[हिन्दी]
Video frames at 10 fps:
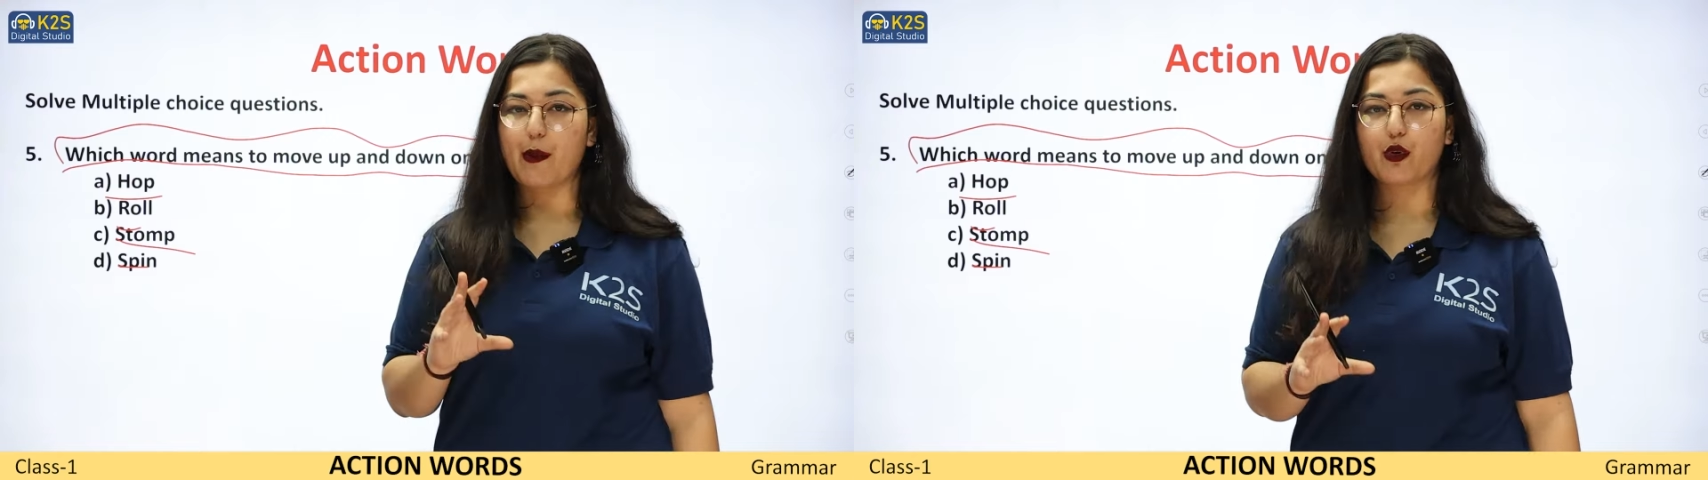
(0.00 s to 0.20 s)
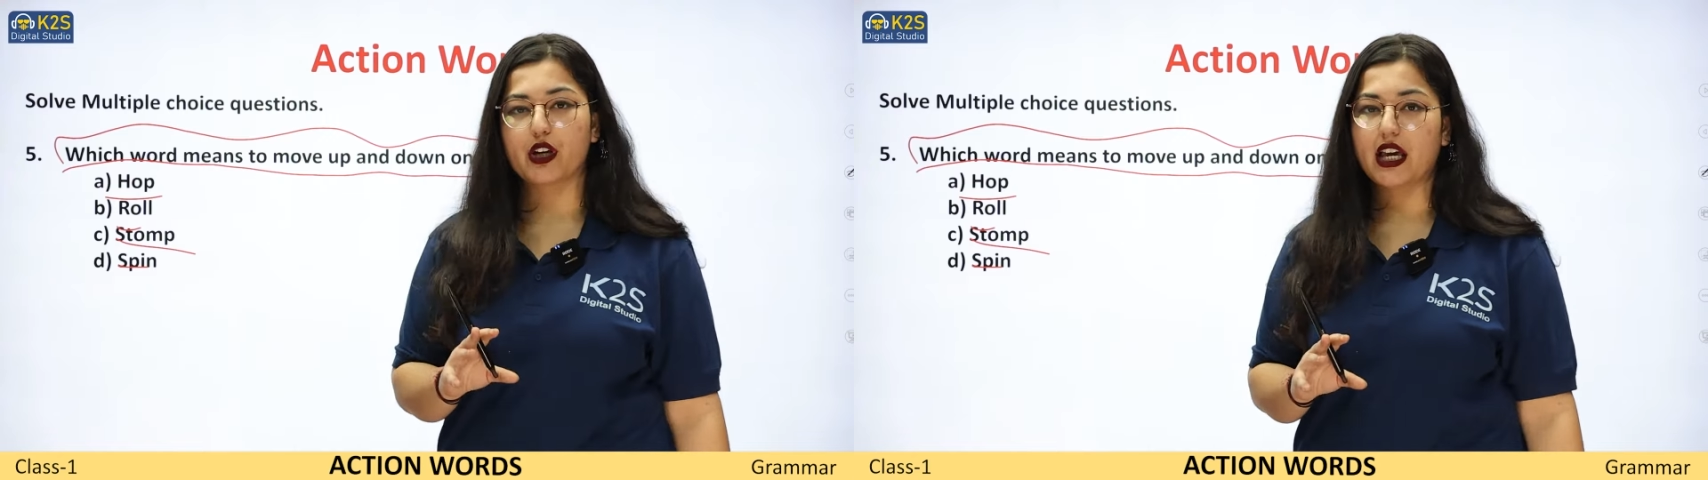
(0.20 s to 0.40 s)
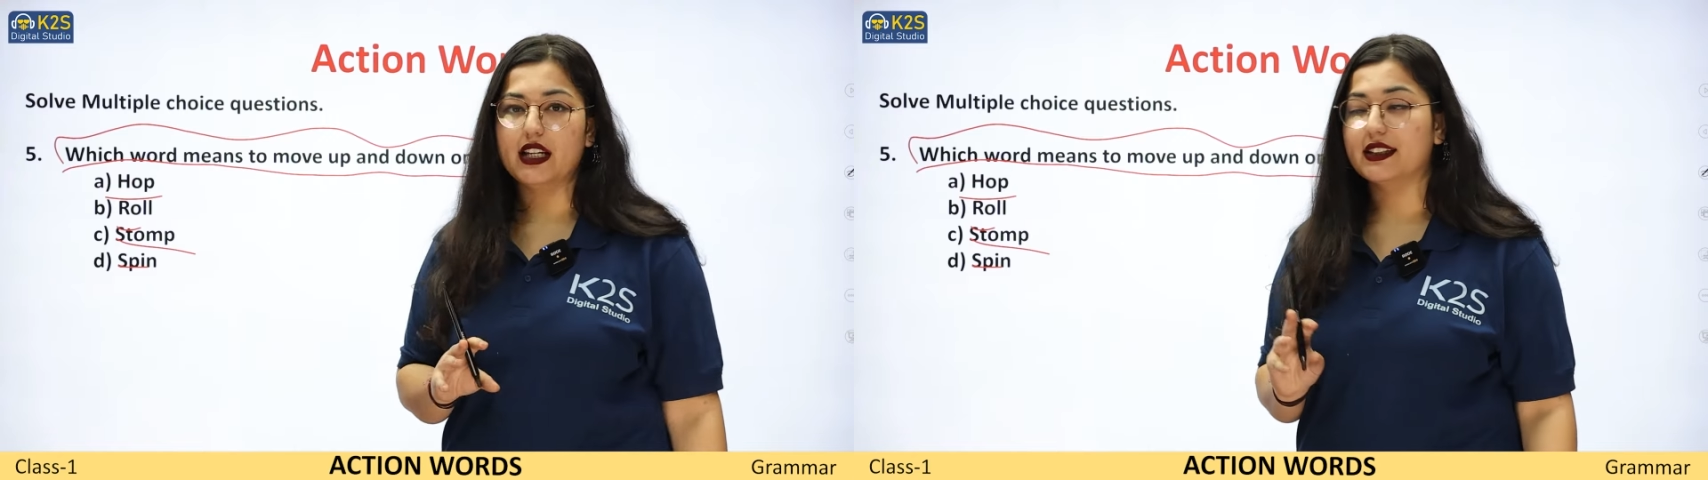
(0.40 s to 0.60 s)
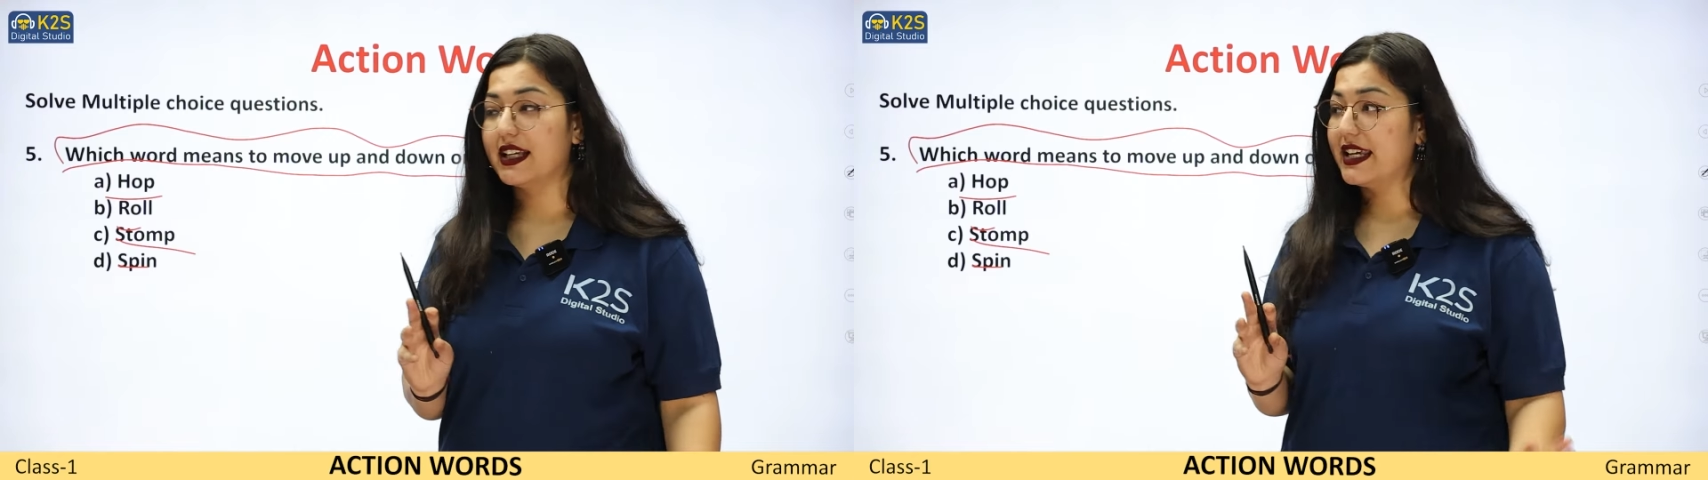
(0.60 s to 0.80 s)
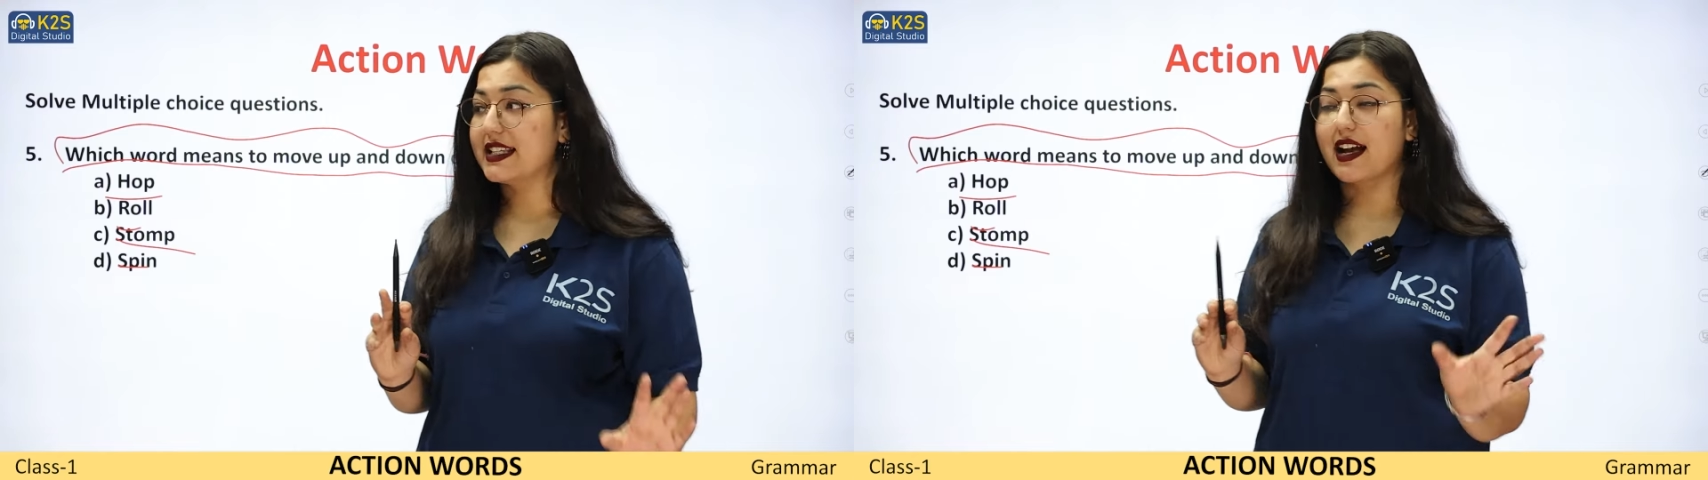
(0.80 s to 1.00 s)
आपको क्या
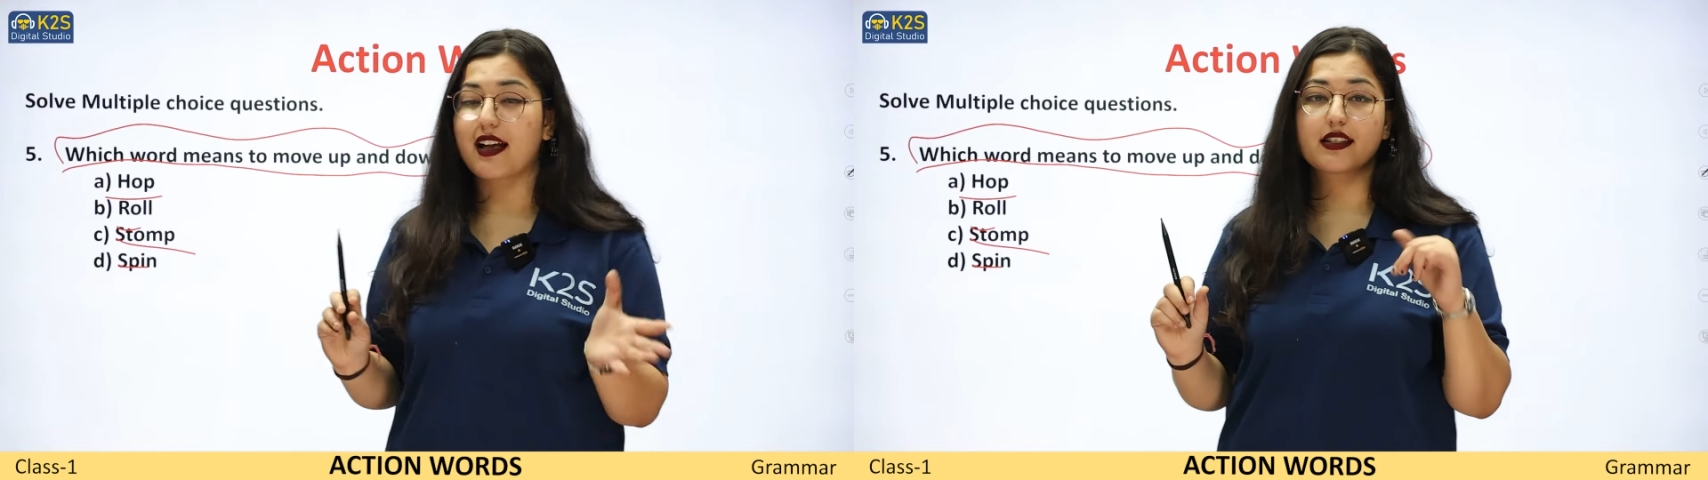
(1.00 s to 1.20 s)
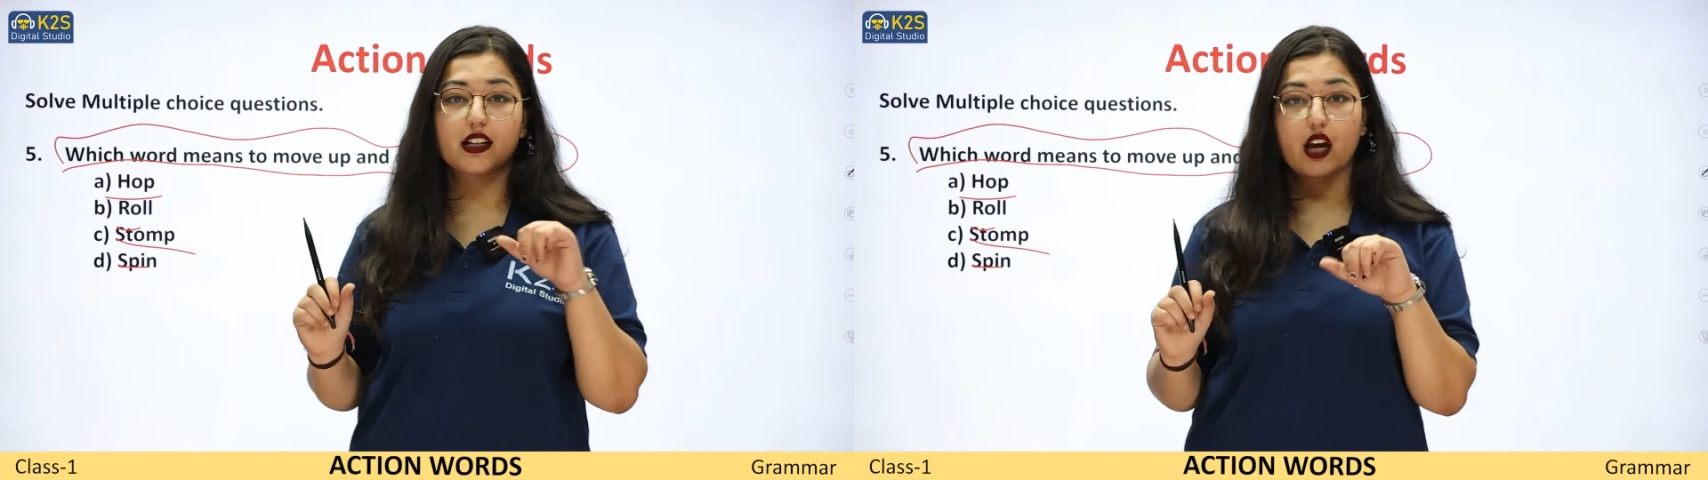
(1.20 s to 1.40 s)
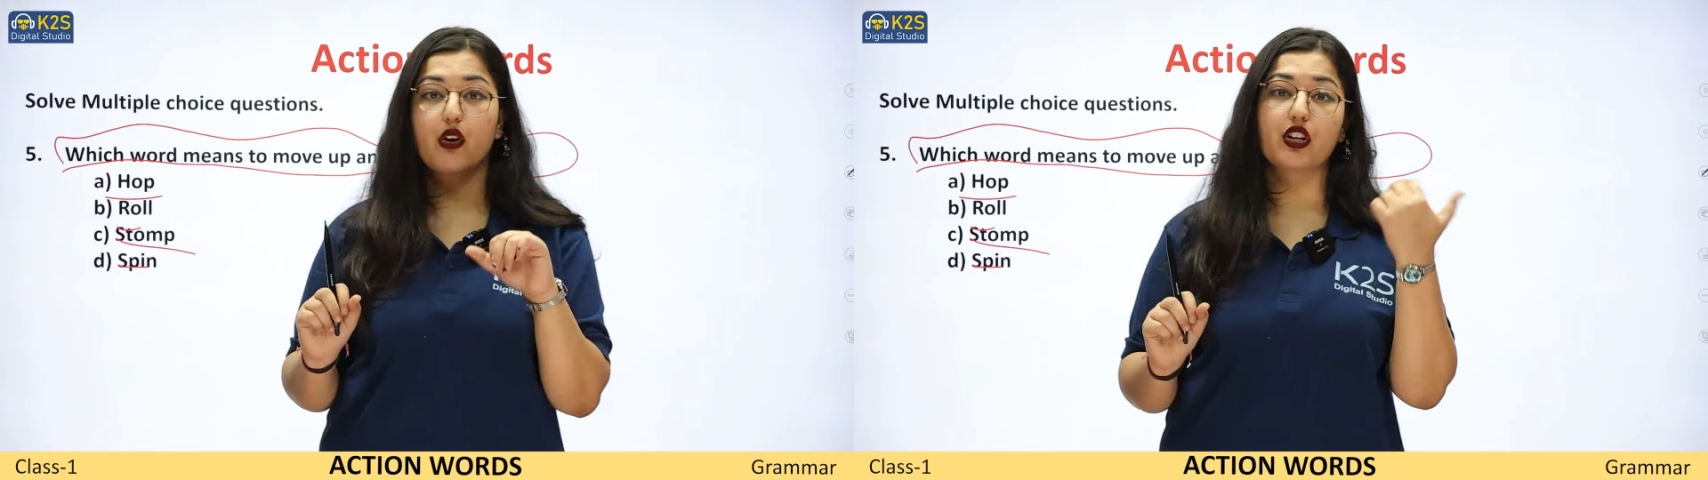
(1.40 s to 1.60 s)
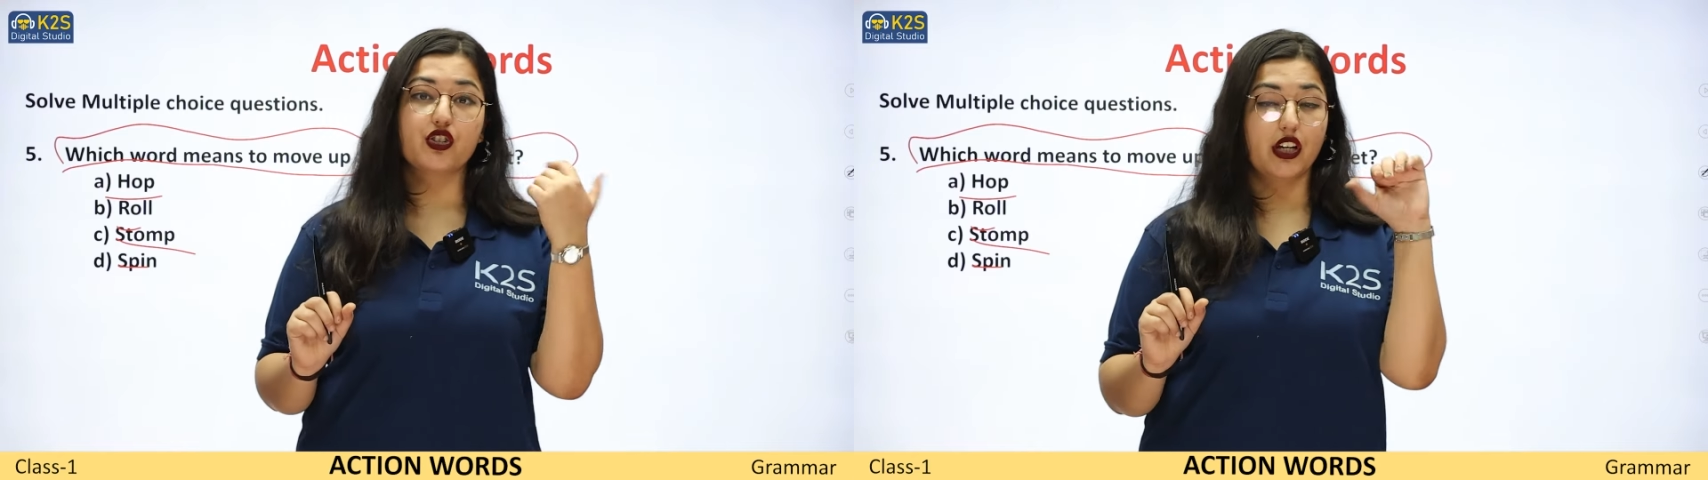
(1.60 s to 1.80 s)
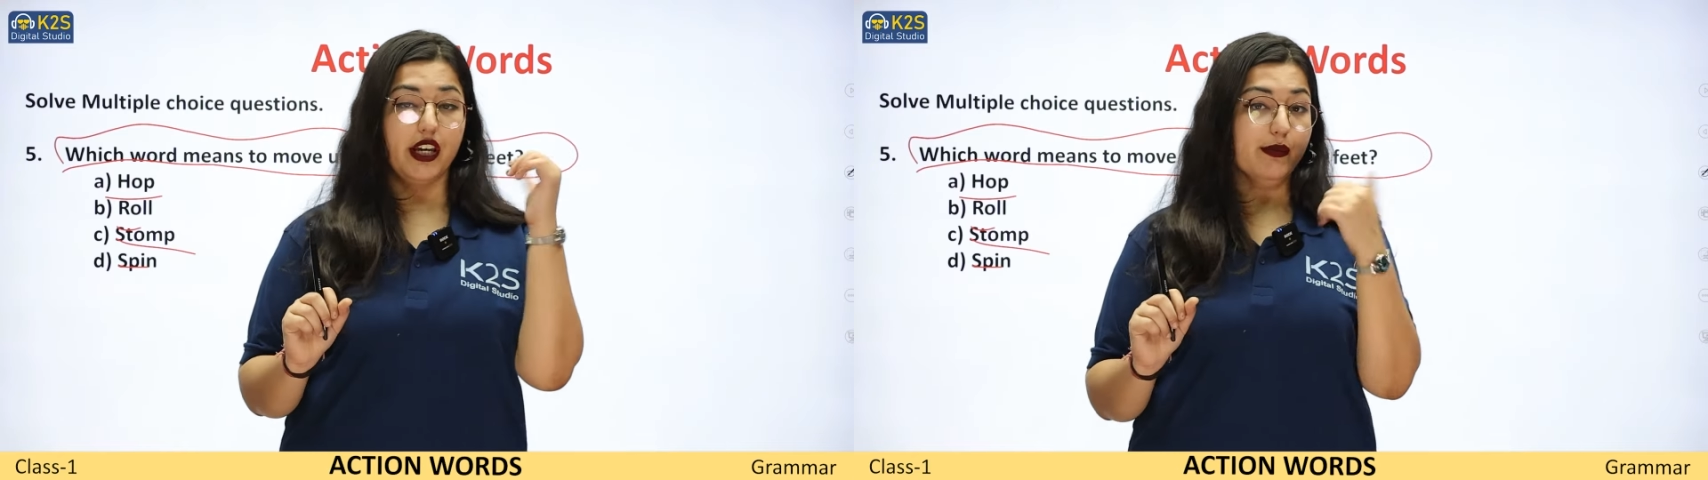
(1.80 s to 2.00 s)
लगता है कि इसका आंसर क्या
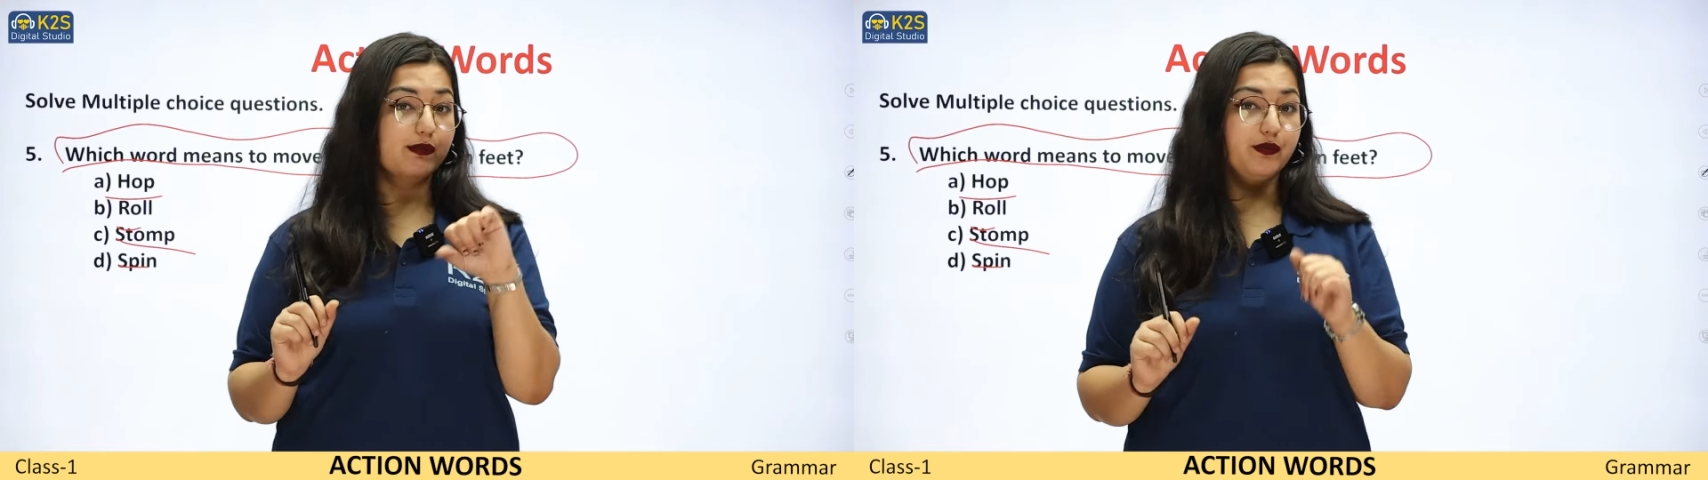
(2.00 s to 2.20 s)
होना चाहिए